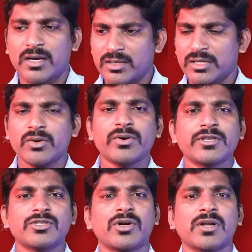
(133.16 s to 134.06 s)
அங்கே
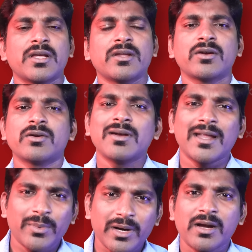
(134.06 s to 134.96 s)
இருக்கக்கூடிய ஜோர்டனாக இருக்கட்டும்
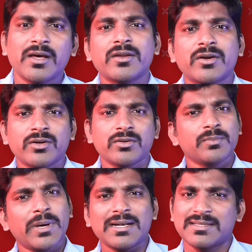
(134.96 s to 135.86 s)
லெபனனாக
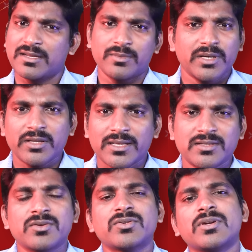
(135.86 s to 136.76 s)
இருக்கட்டும் பாலஸ்தீனம் அது
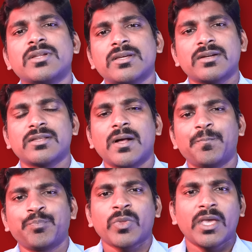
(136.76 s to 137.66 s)
ஆஸ் யூஷுவல் இருக்கிறது தான்
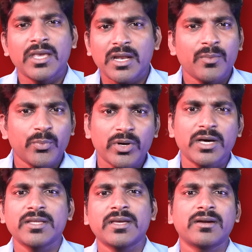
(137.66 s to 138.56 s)
இங்கெல்லாம்
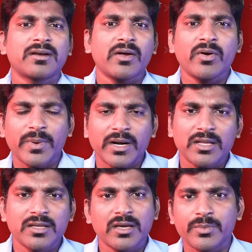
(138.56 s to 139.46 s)
போகாதீங்க ட்ராவல்
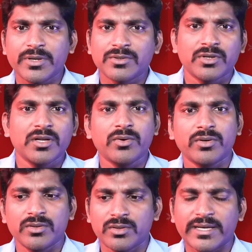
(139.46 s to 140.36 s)
பண்ணாதீங்க அப்படின்னு சொல்லி
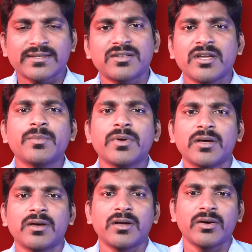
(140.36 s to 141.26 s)
ஒரு எக்ஸ்ட்ரீம்
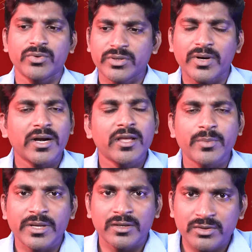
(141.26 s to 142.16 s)
ஒரு வார்னிங்
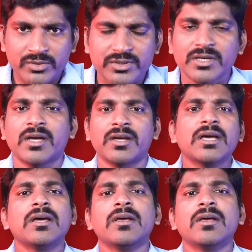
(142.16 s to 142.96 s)
அப்படிங்கிறத கொடுத்துருக்காங்க